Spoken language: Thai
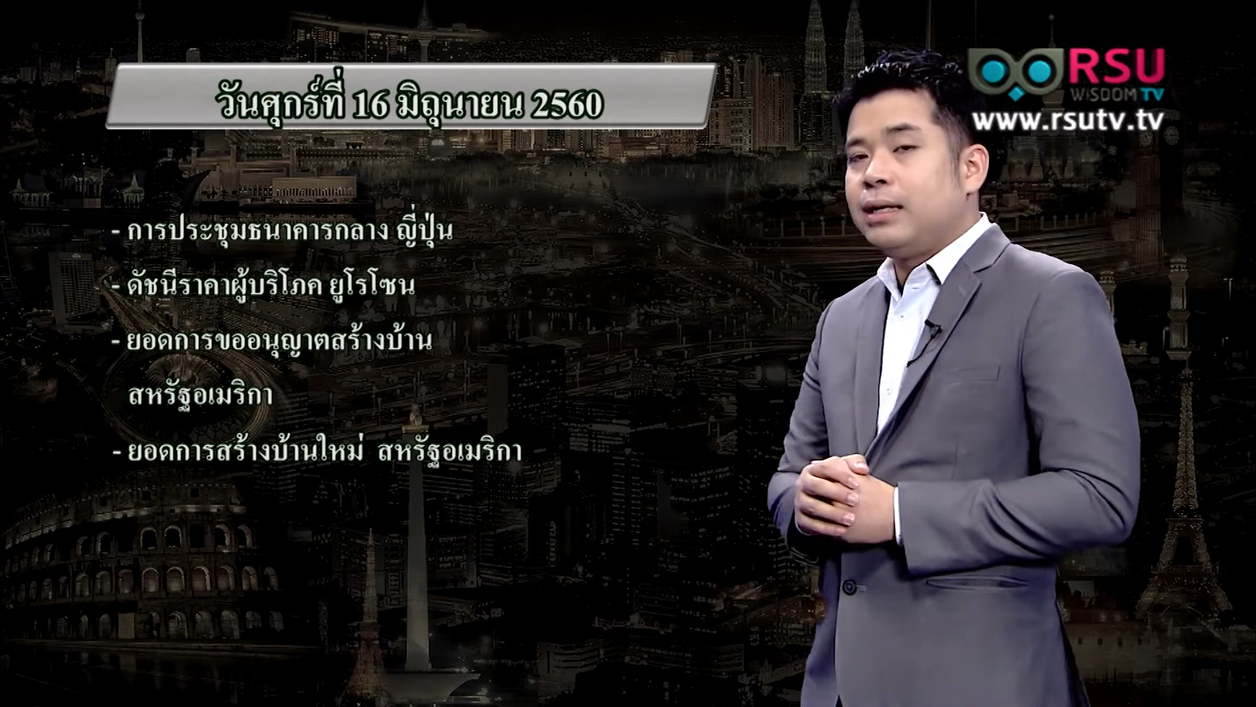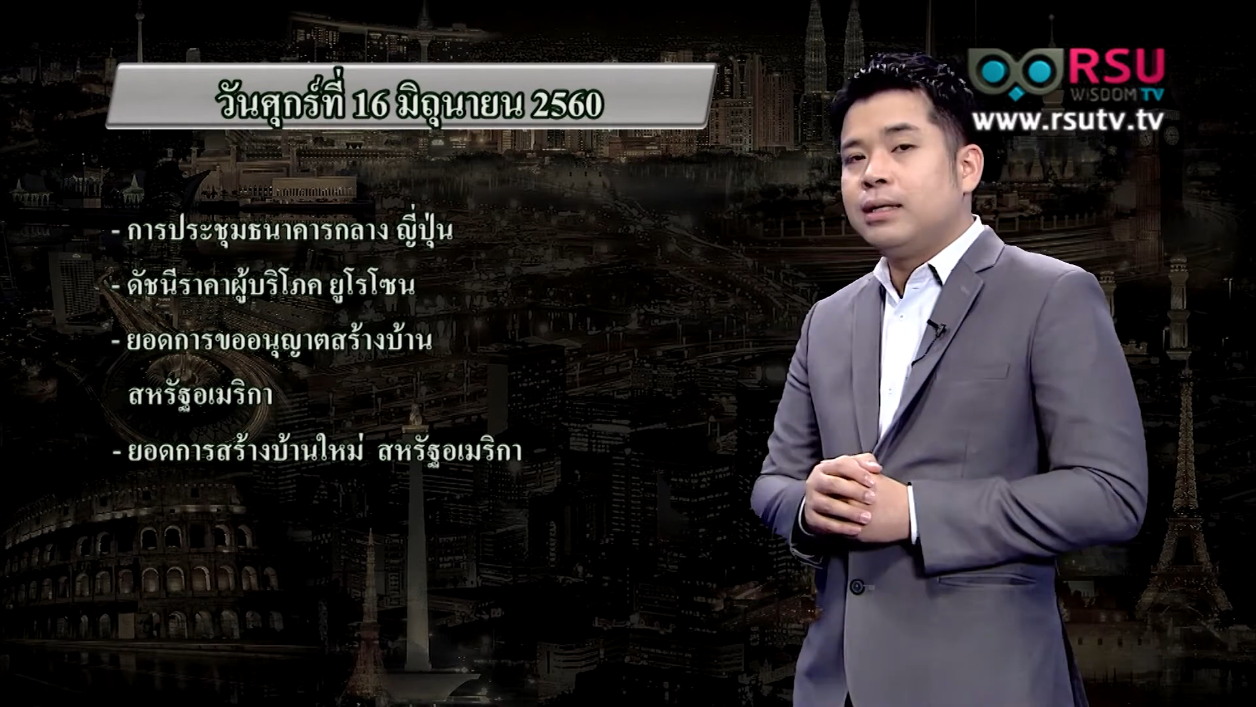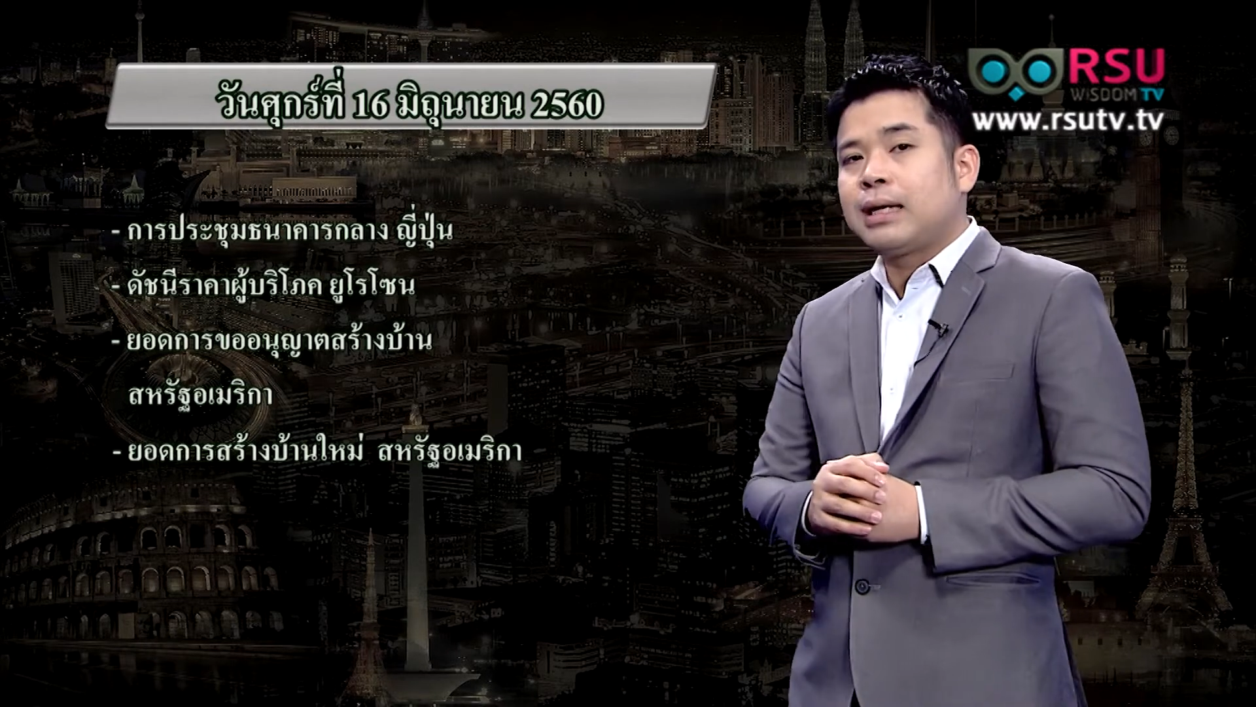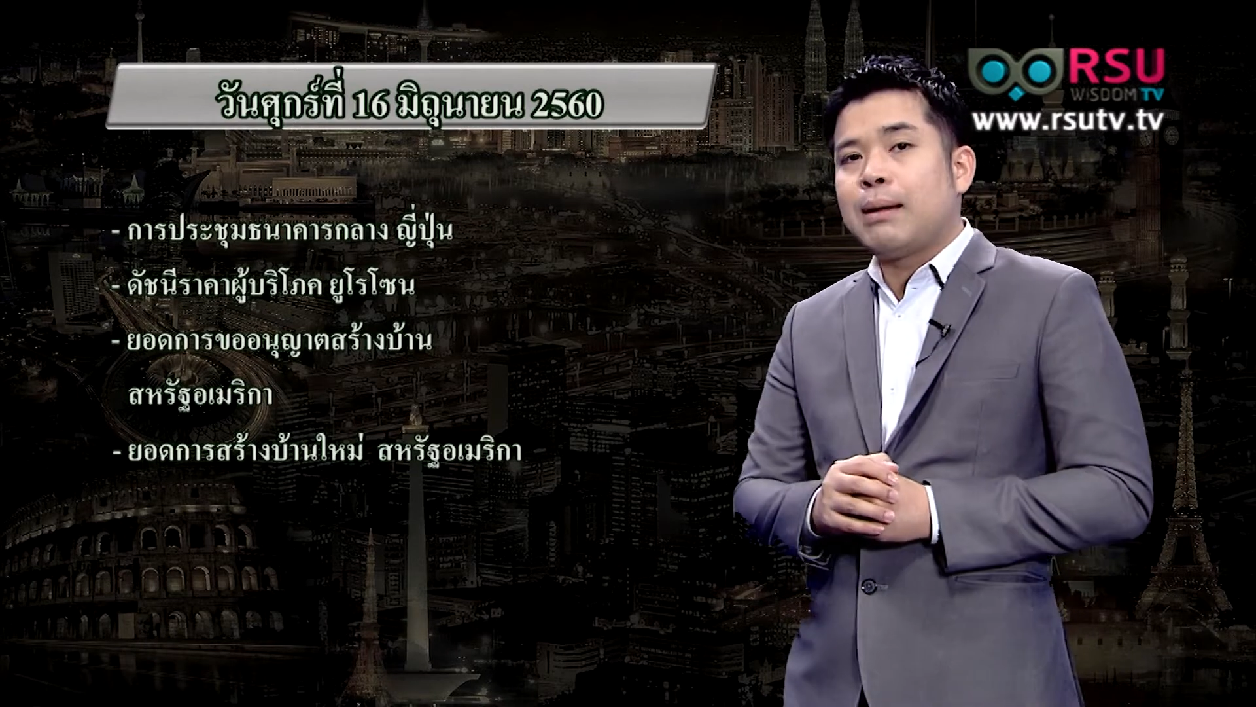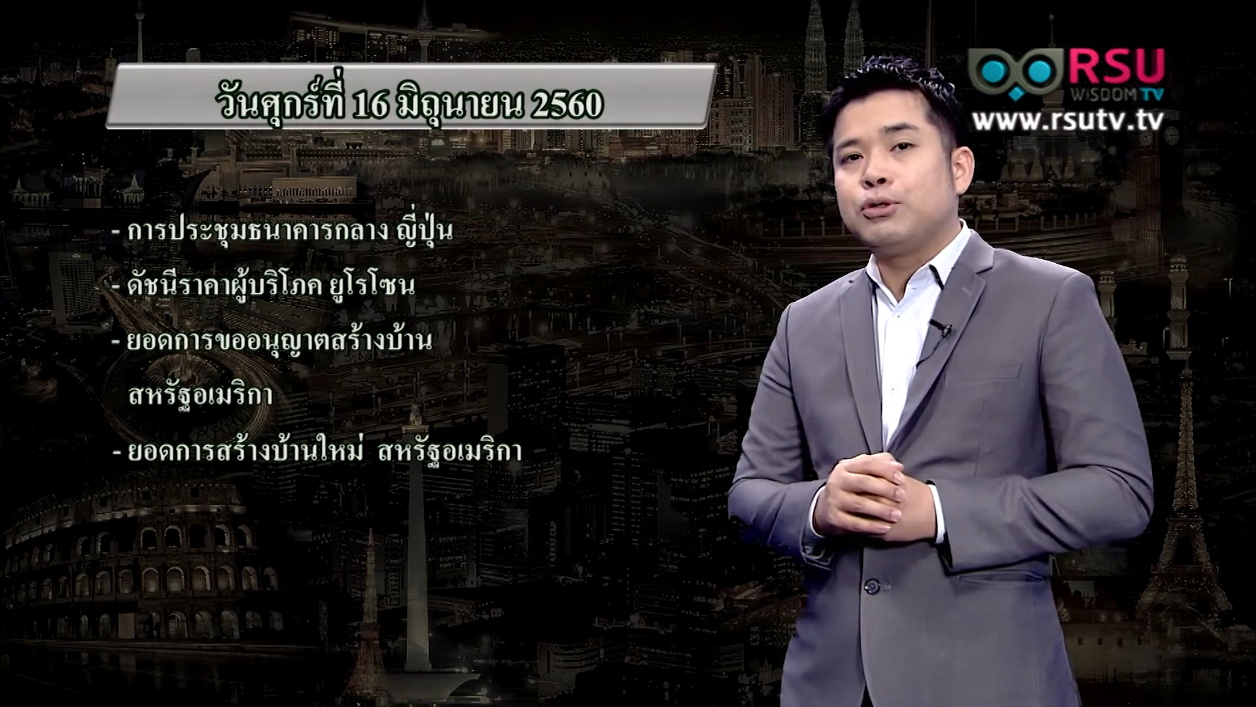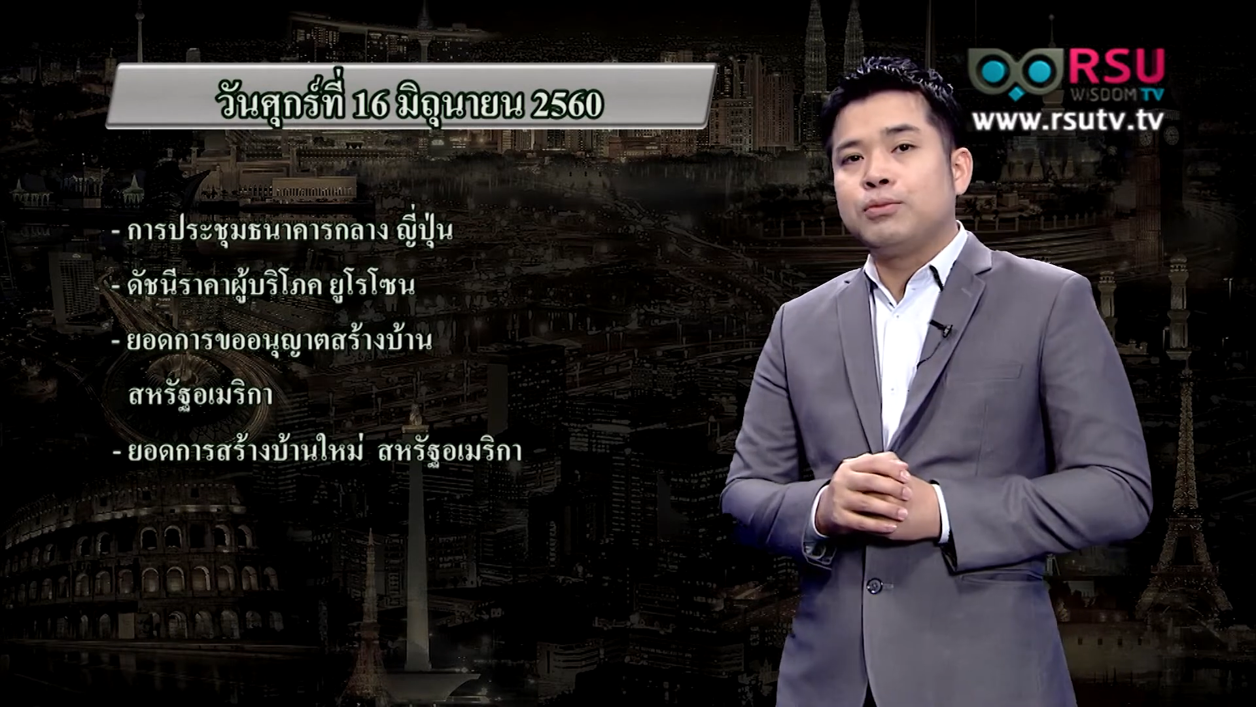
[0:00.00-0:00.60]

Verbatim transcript: หรือการประ